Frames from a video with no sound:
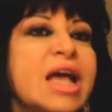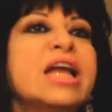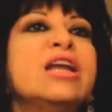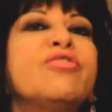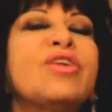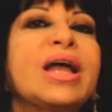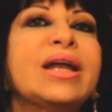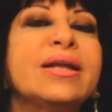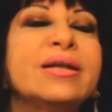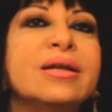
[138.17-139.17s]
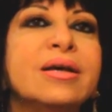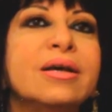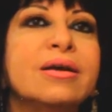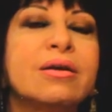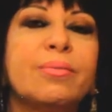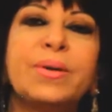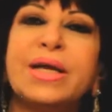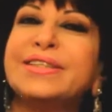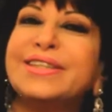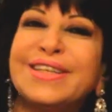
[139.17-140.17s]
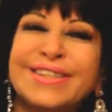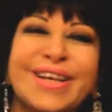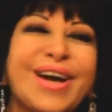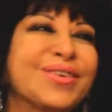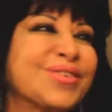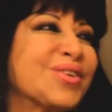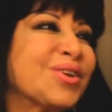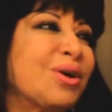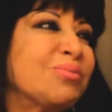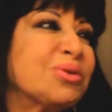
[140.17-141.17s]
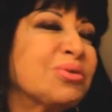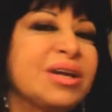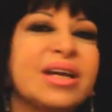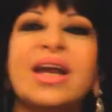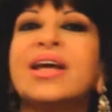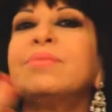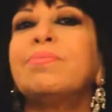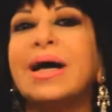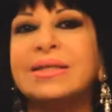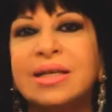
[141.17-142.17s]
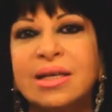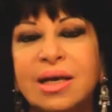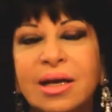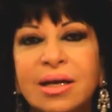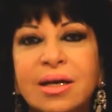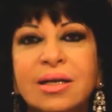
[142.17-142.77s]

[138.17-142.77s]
اللي فعلا ربنا يدينا الصحه وطولة العمر كلنا لكن بعد كده